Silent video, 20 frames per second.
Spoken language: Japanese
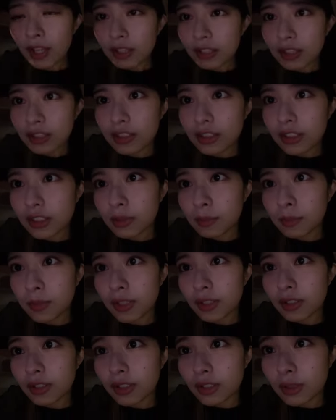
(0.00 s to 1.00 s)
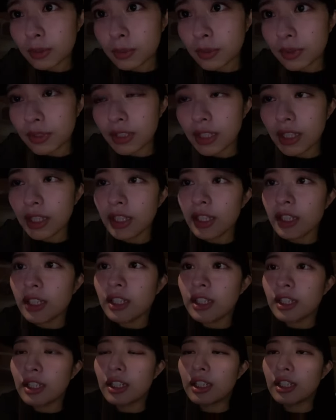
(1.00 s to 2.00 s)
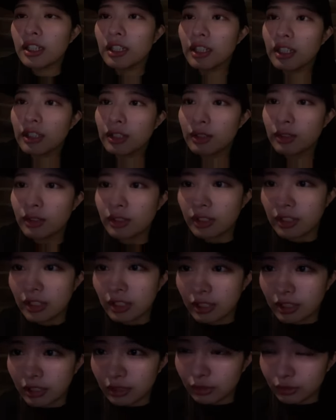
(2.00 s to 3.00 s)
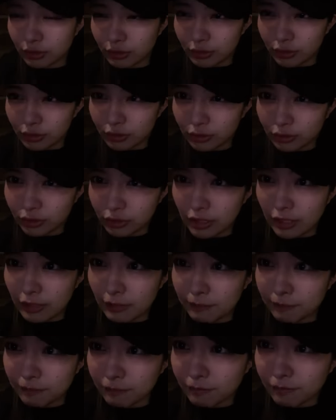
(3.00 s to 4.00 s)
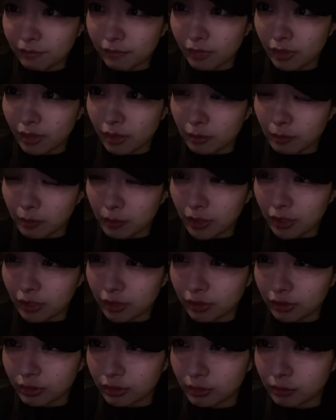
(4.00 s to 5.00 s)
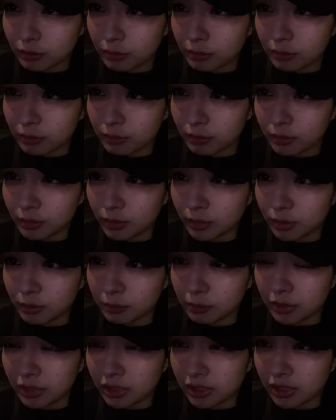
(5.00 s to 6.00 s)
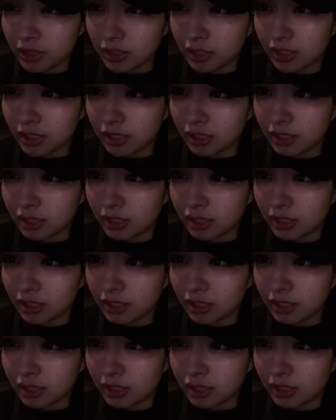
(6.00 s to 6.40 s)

ナチュラルメイクは自分でやらないといけないということでメイクもバッチリ。